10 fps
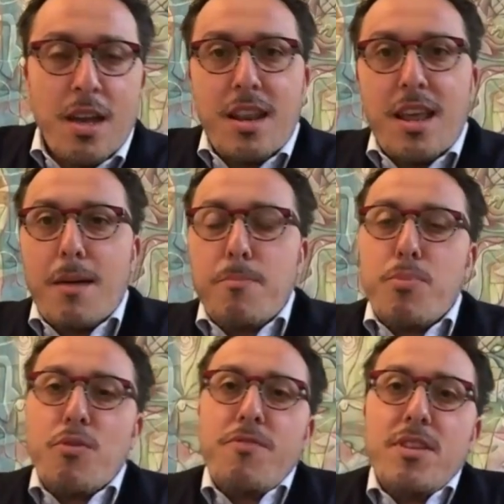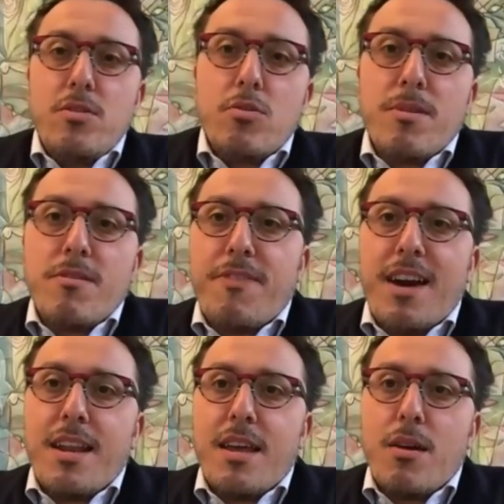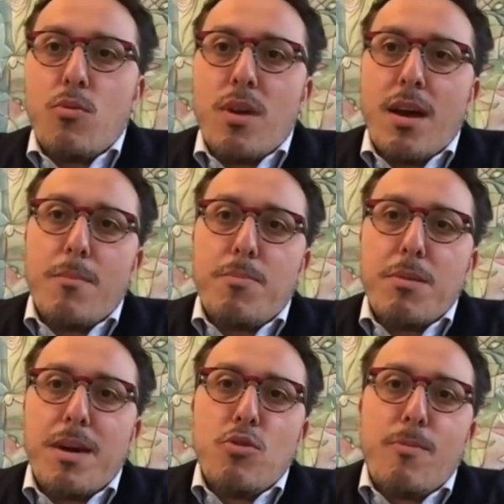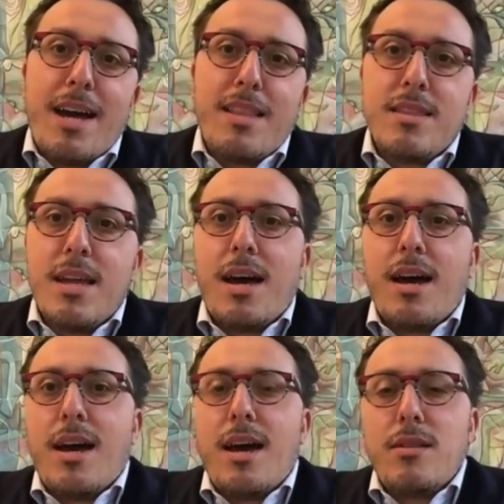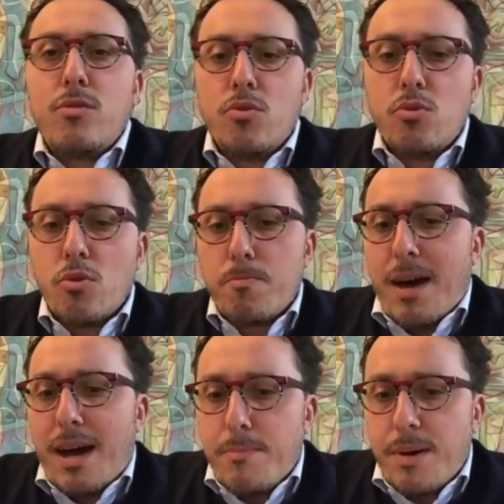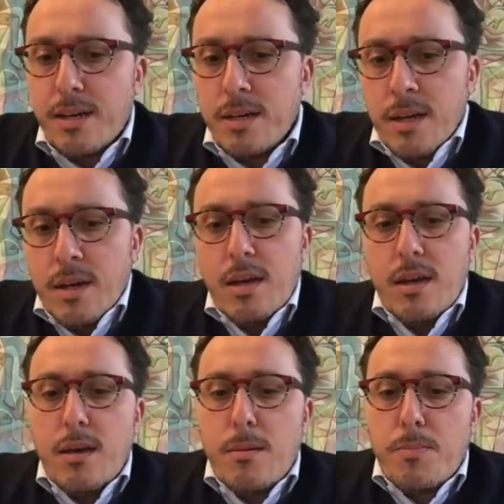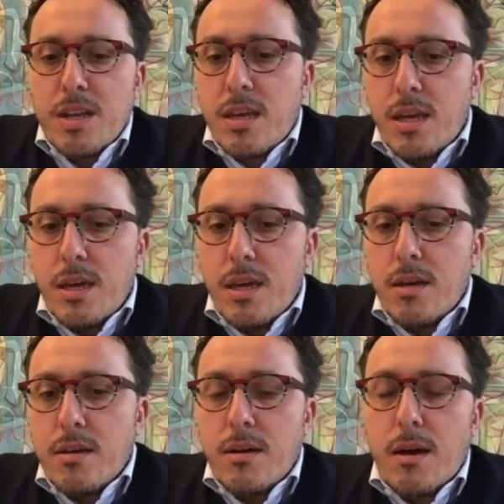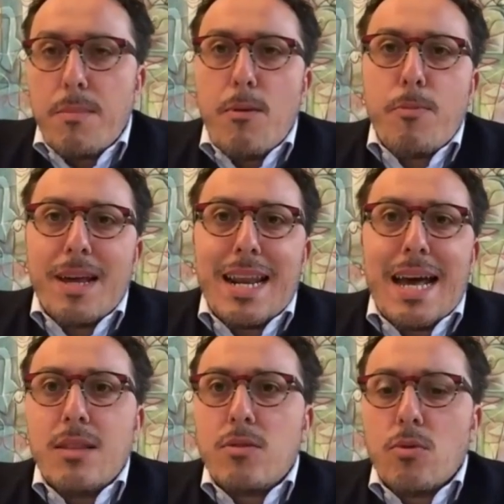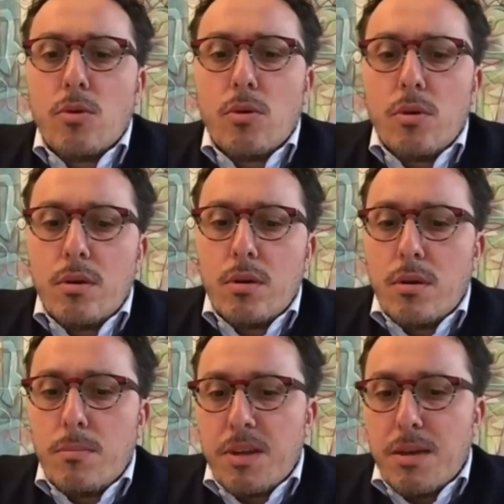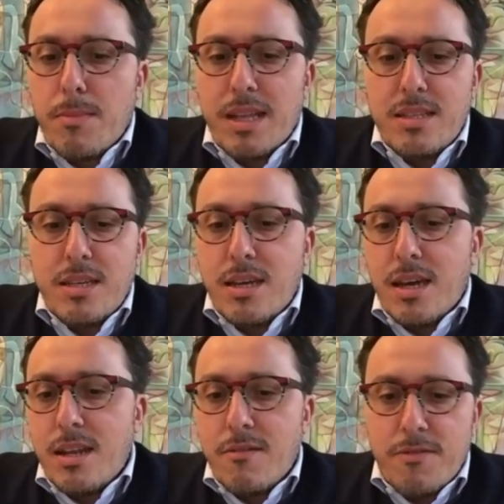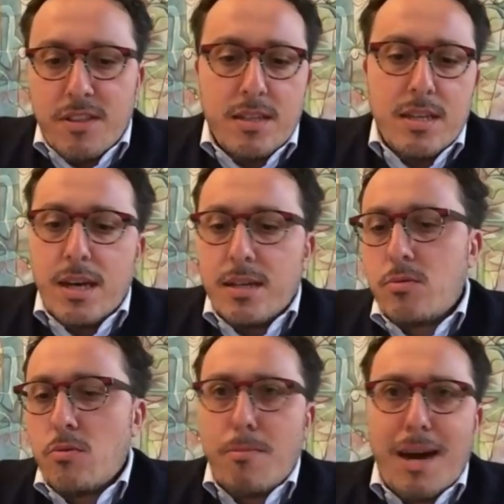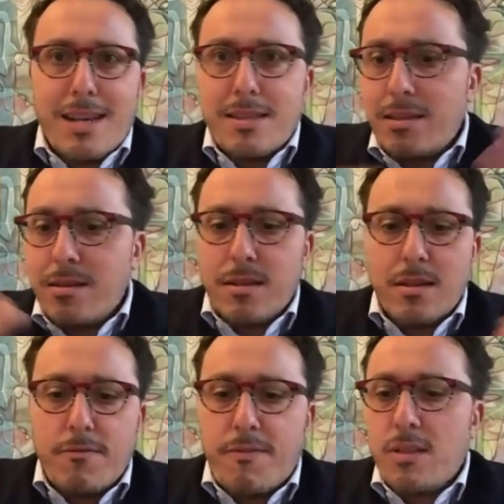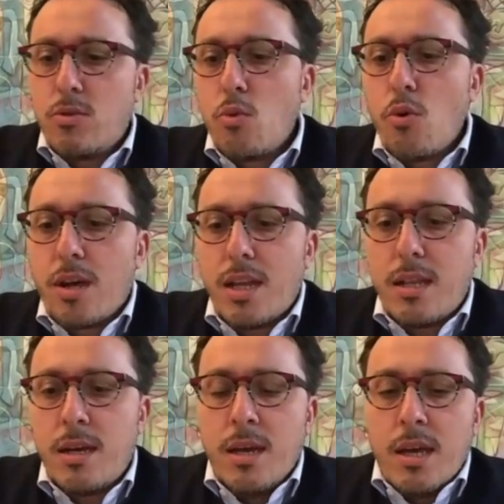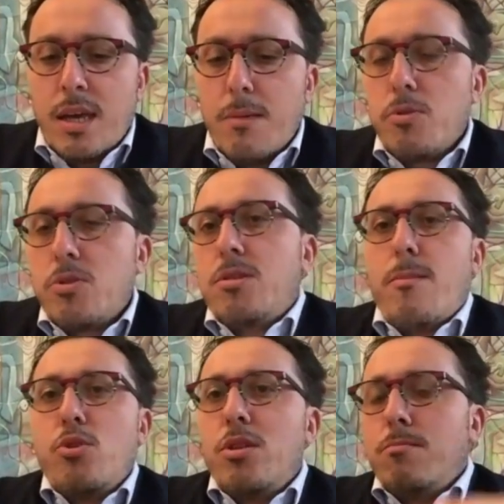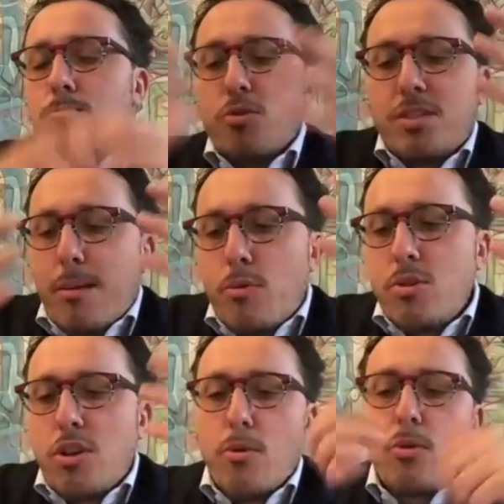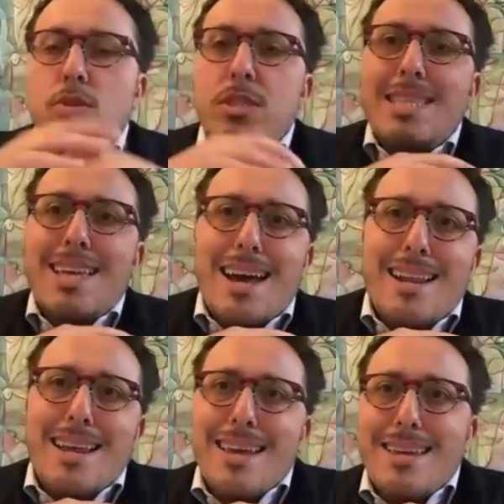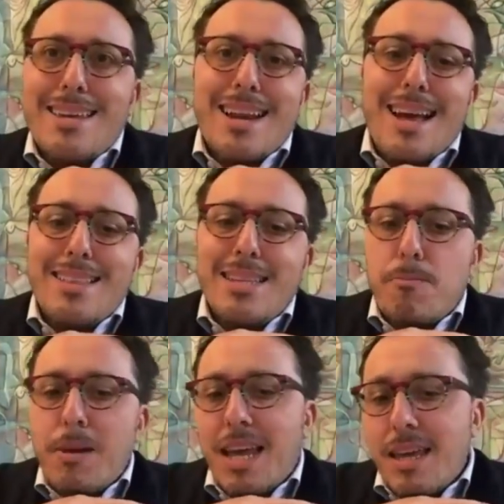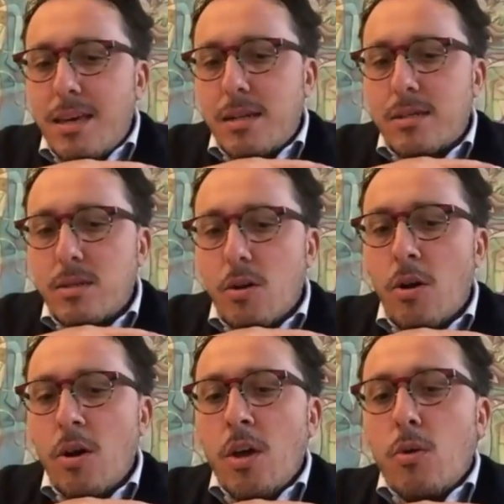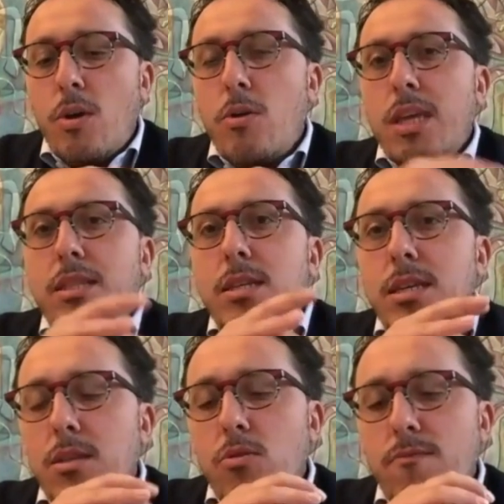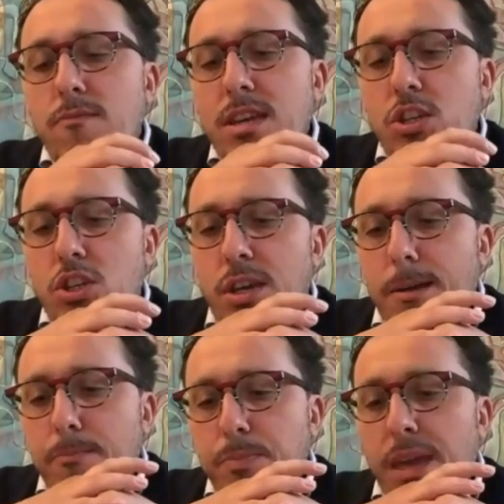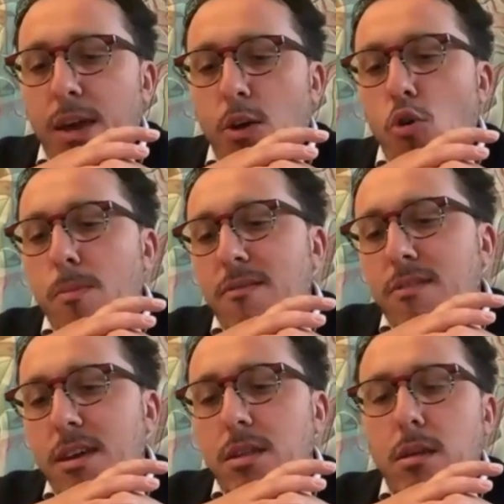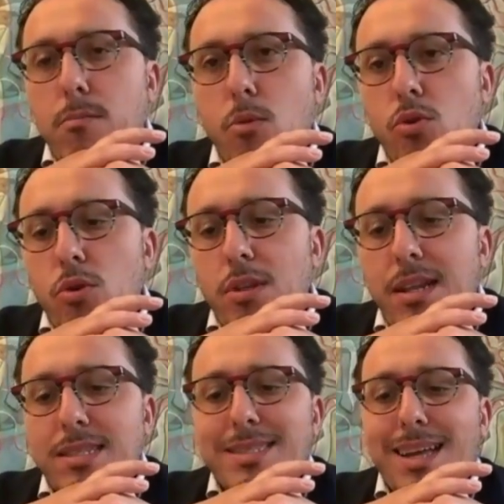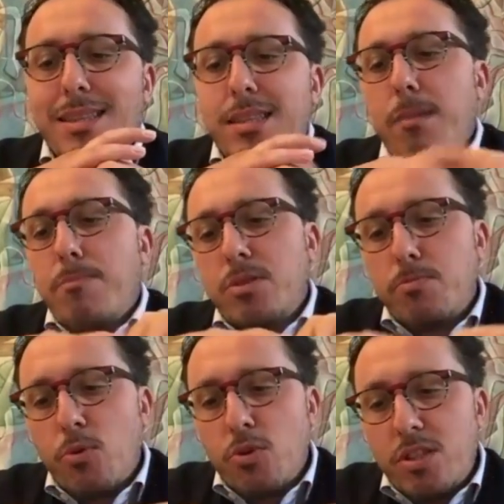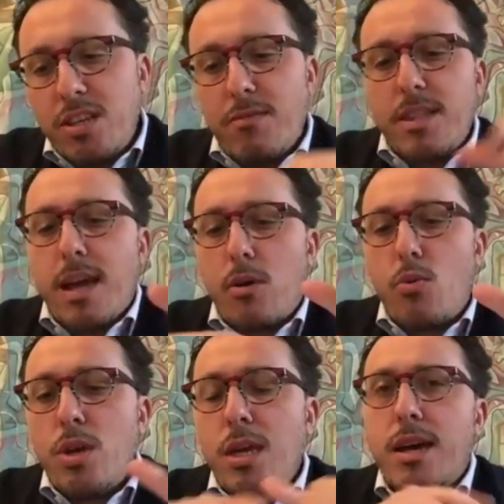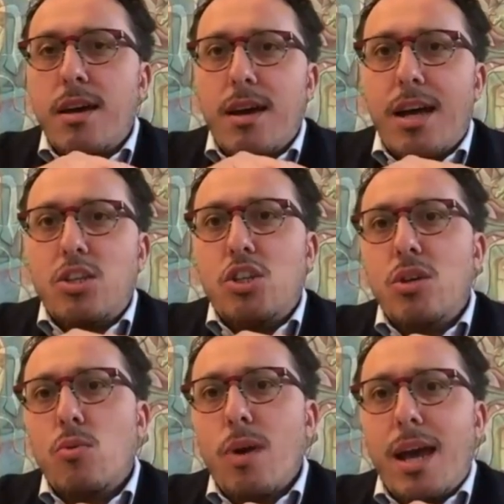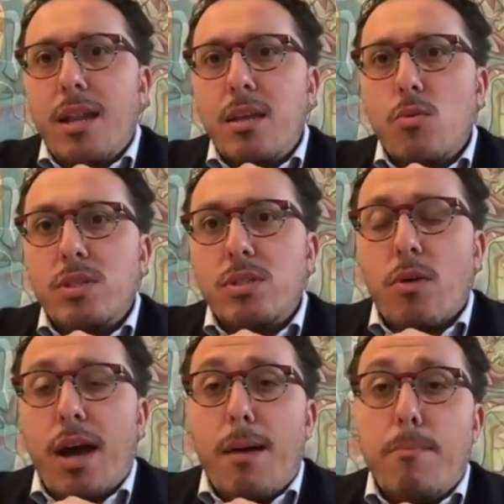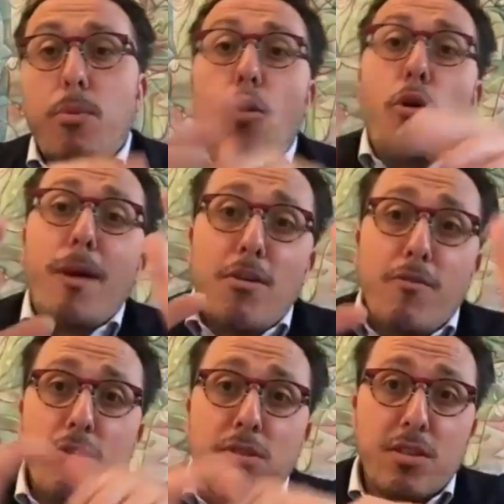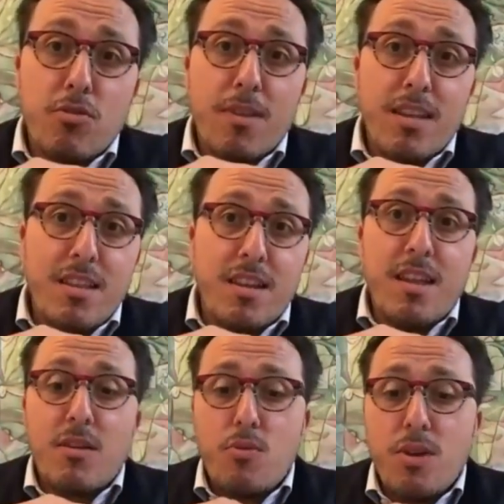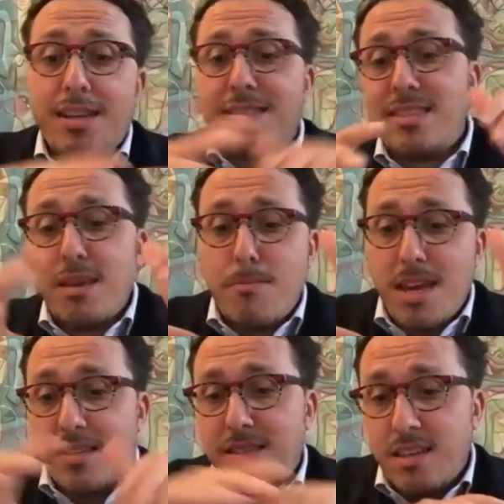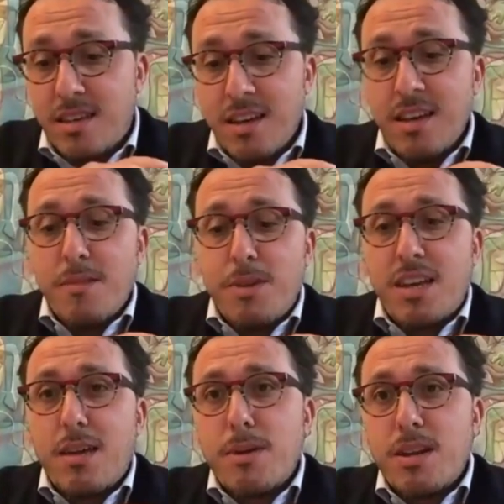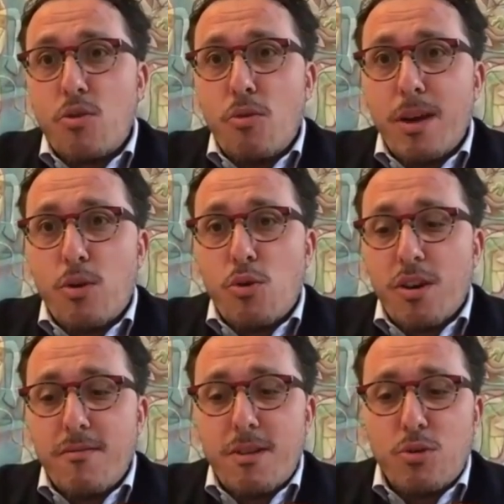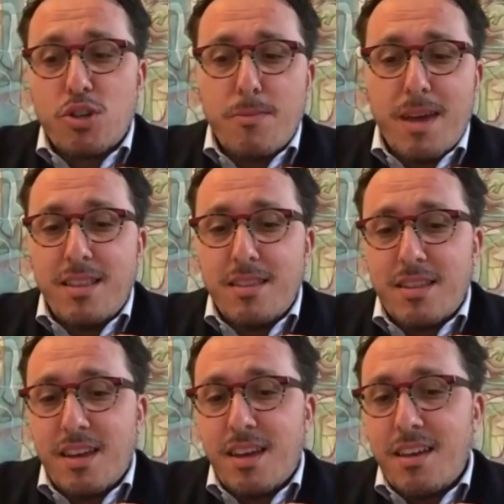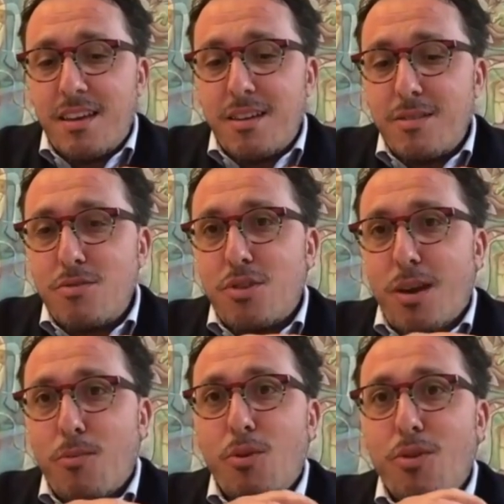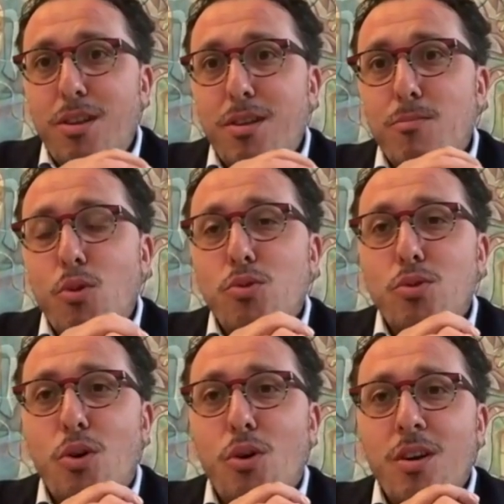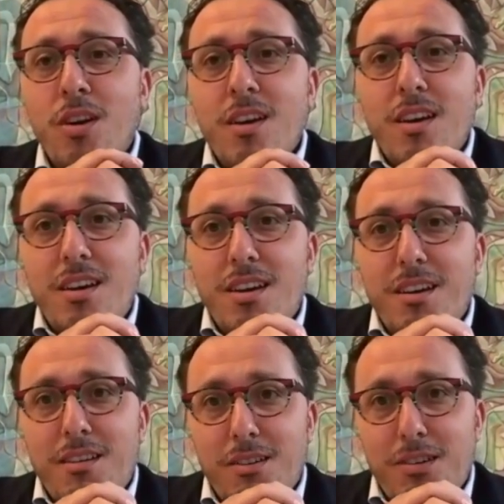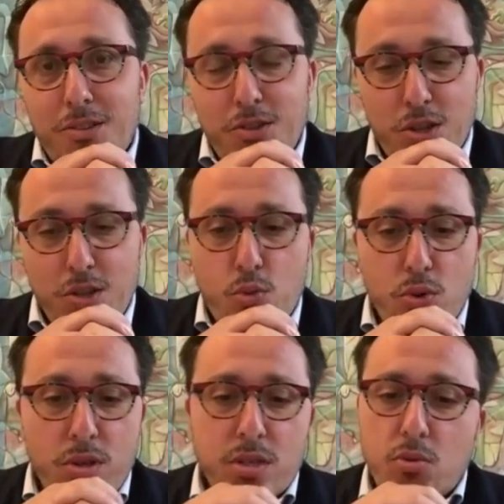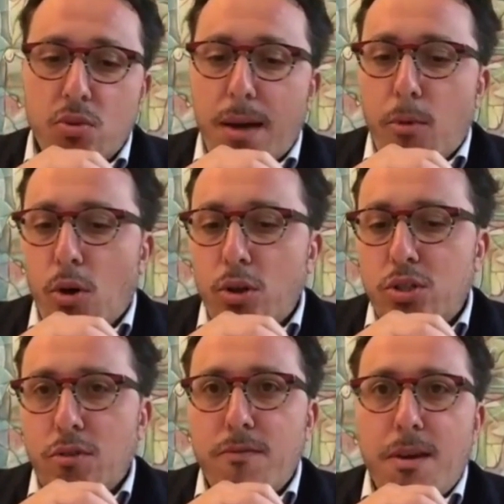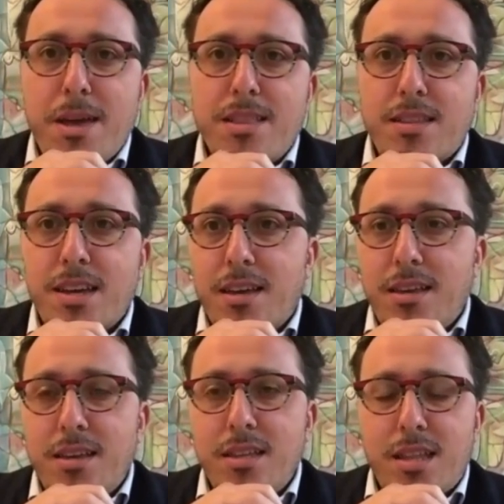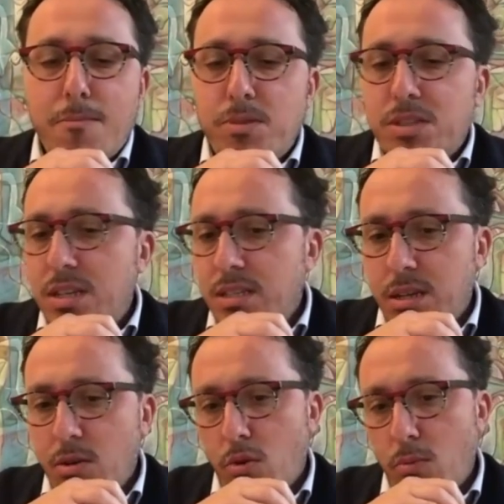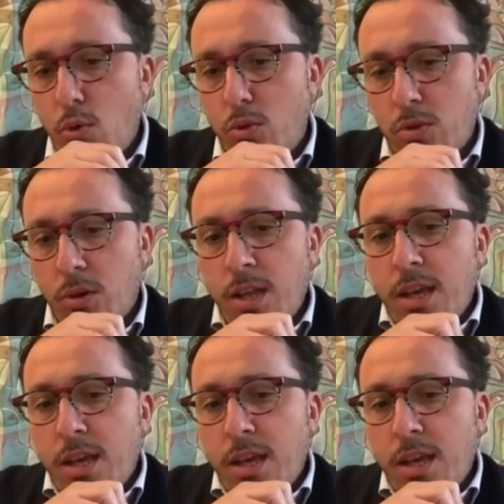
Ne approfitto per fare una prima domanda al dottor Papa eh, perché eh, abbiamo parlato eh, prima di NFT, Aston Martin, fan token, che possiamo, possiamo diciamo, considerare i grandi players. No? Quello che ti chiedo invece è come vedi il mondo delle start-up sportive da qui eh, a cinque anni in questo campo, o meglio, forse dovrei dire da qui a sei mesi, perché per come corre velocemente eh, diciamo, il mondo eh, di, di, cui discutiamo oggi, ovviamente i tempi si restringono molto.